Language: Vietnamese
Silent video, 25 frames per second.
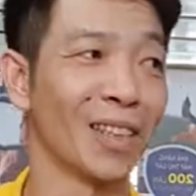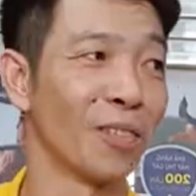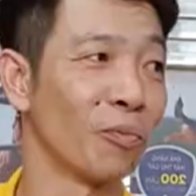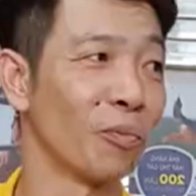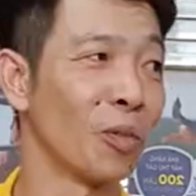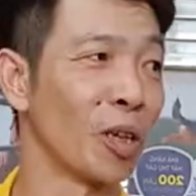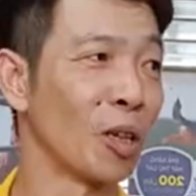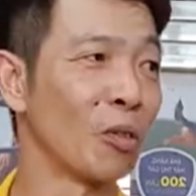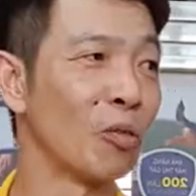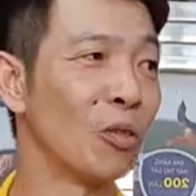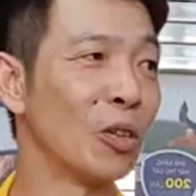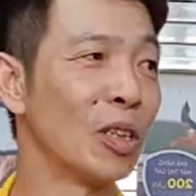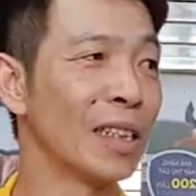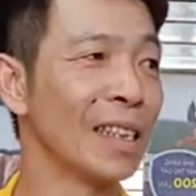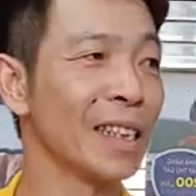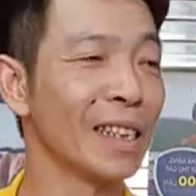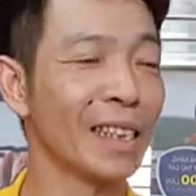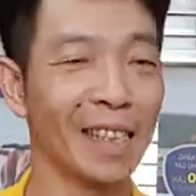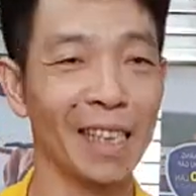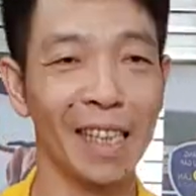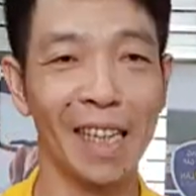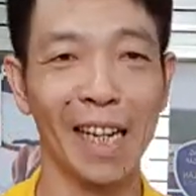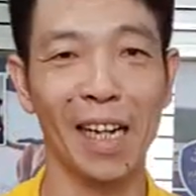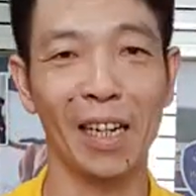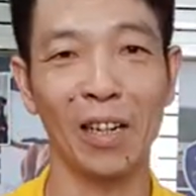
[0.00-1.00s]
Mình uống nước
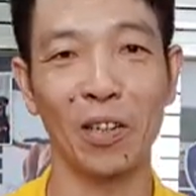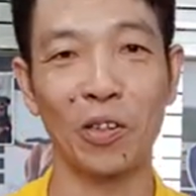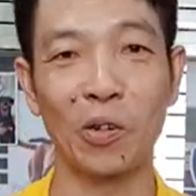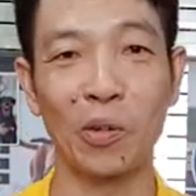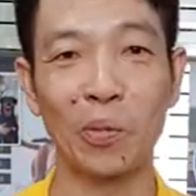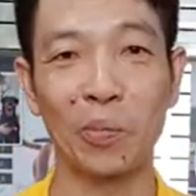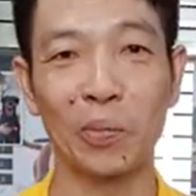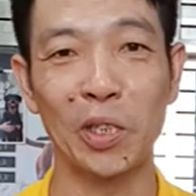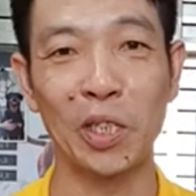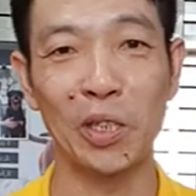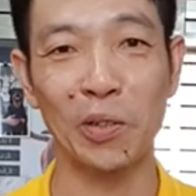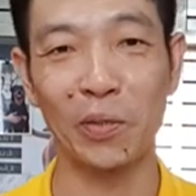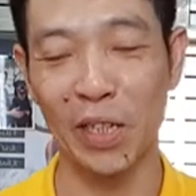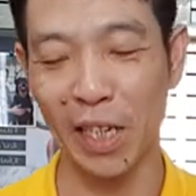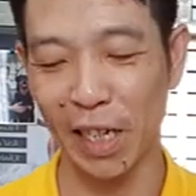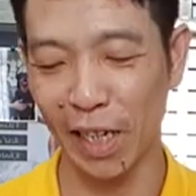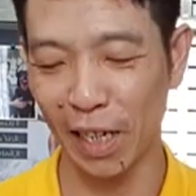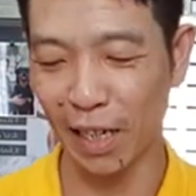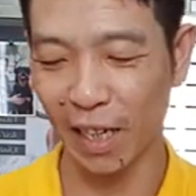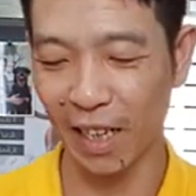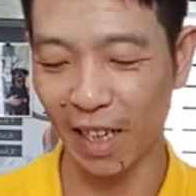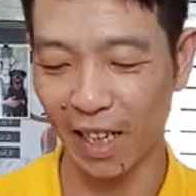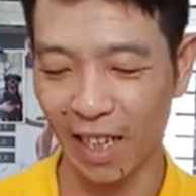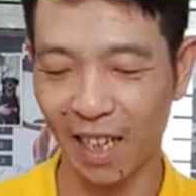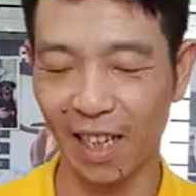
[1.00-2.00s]
chè là hộp
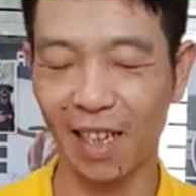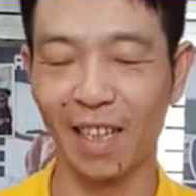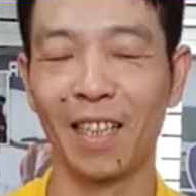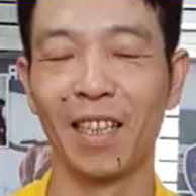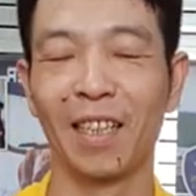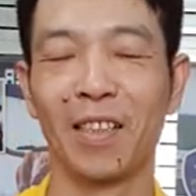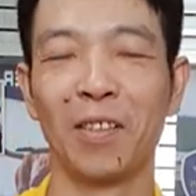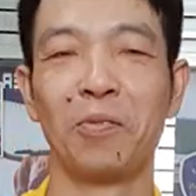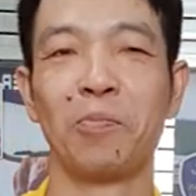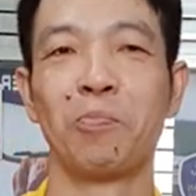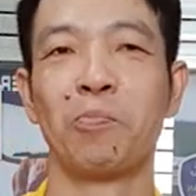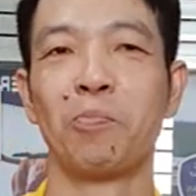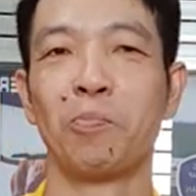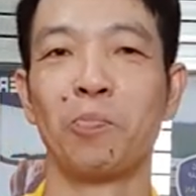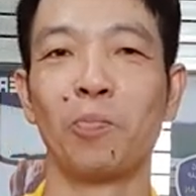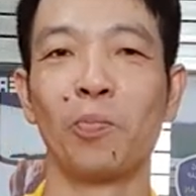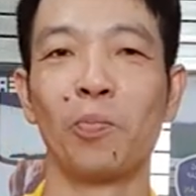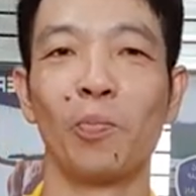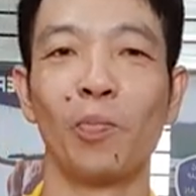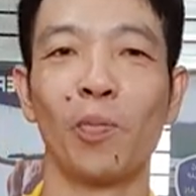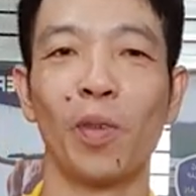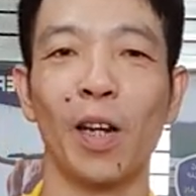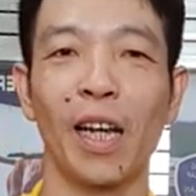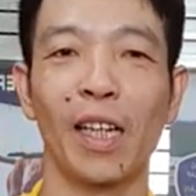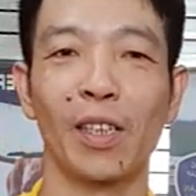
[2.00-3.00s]
chibi này
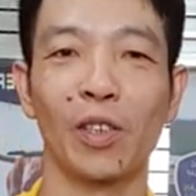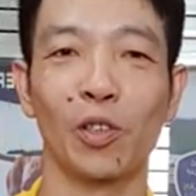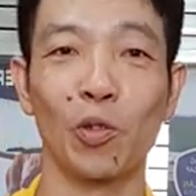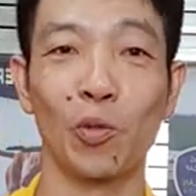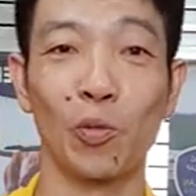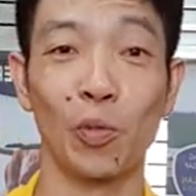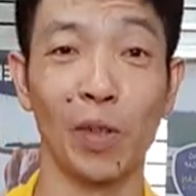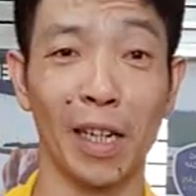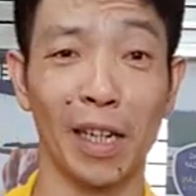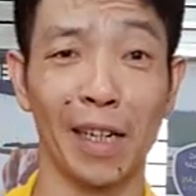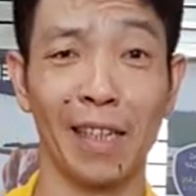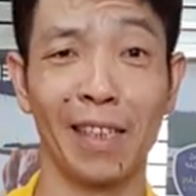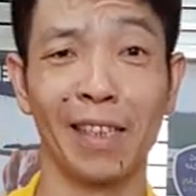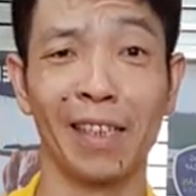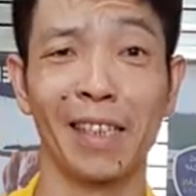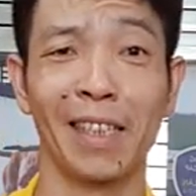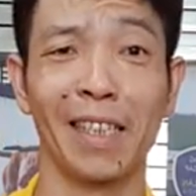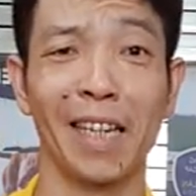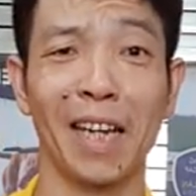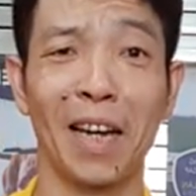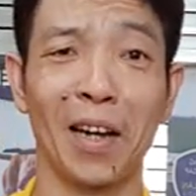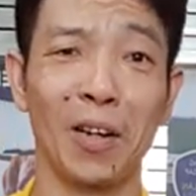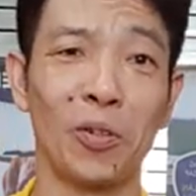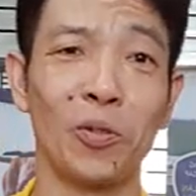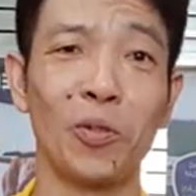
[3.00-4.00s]
là dùng để đựng
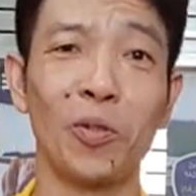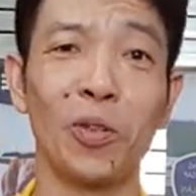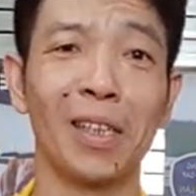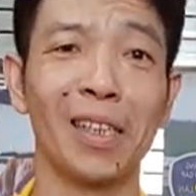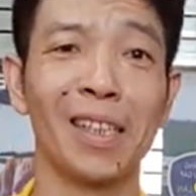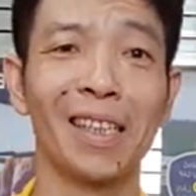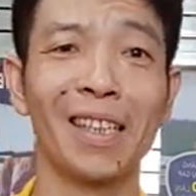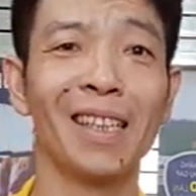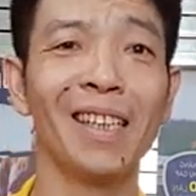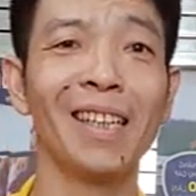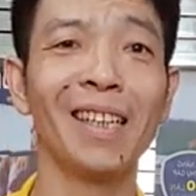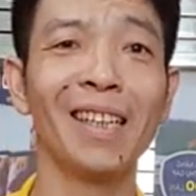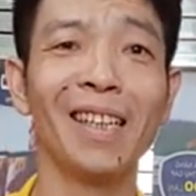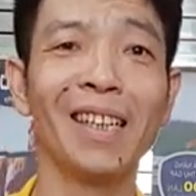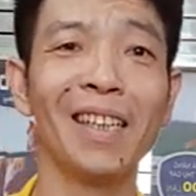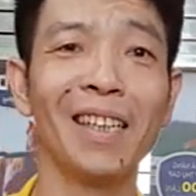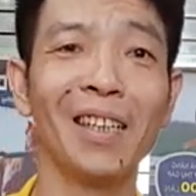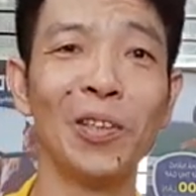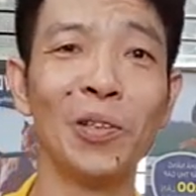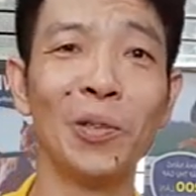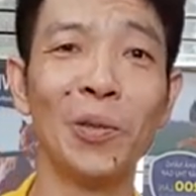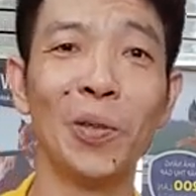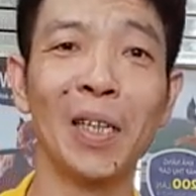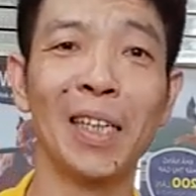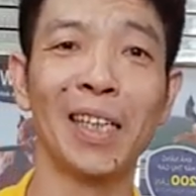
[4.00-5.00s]
chè luôn, kín hơi
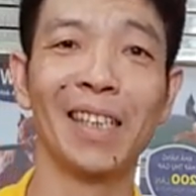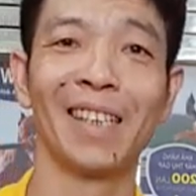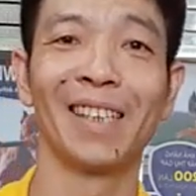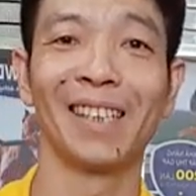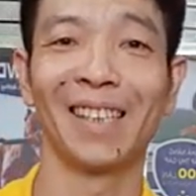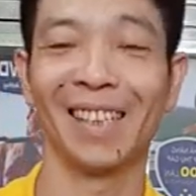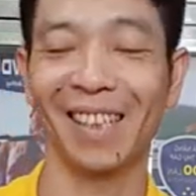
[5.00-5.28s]
luôn.